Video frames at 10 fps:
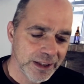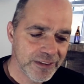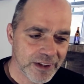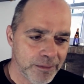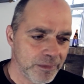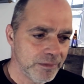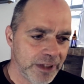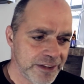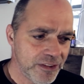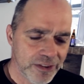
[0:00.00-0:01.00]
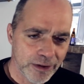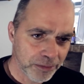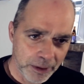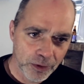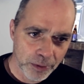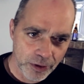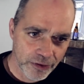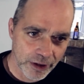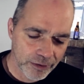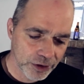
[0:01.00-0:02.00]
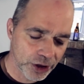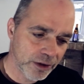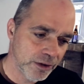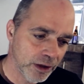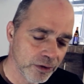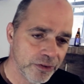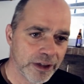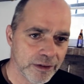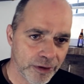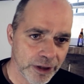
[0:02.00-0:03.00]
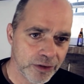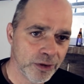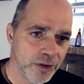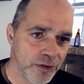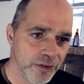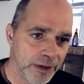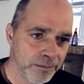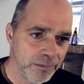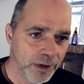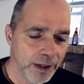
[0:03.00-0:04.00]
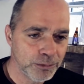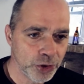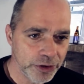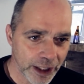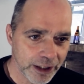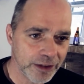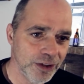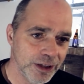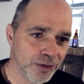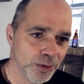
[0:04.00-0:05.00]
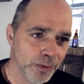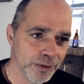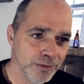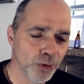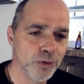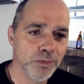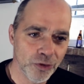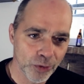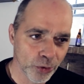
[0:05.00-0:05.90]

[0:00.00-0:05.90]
Das kam letztes Jahr auf meinem Geburtstag. Wir standen draußen an der Feuertonne zusammen, haben schon Jagertee getrunken, wurden ein bisschen